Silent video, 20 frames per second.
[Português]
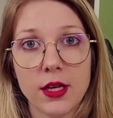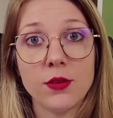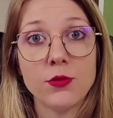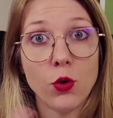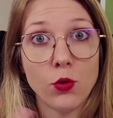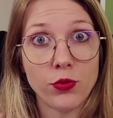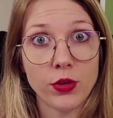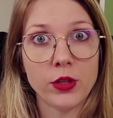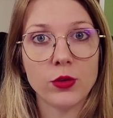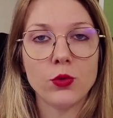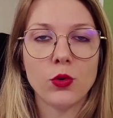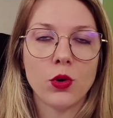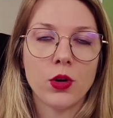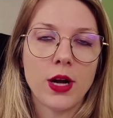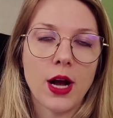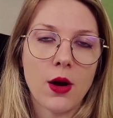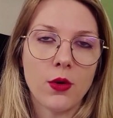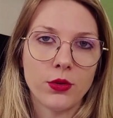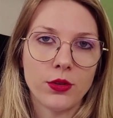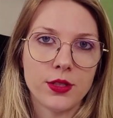envolvendo o
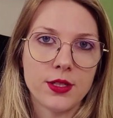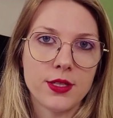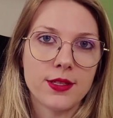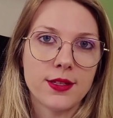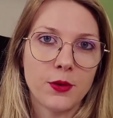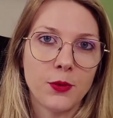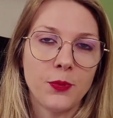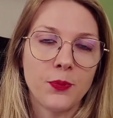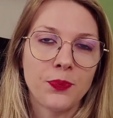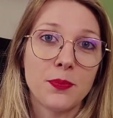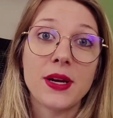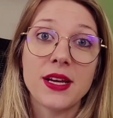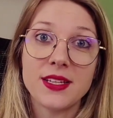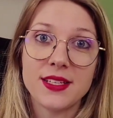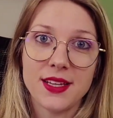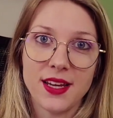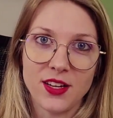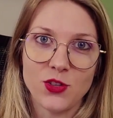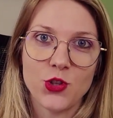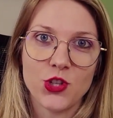local onde estão
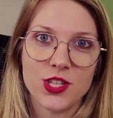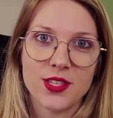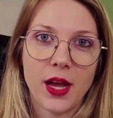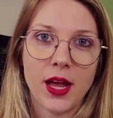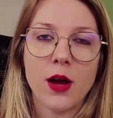presentes.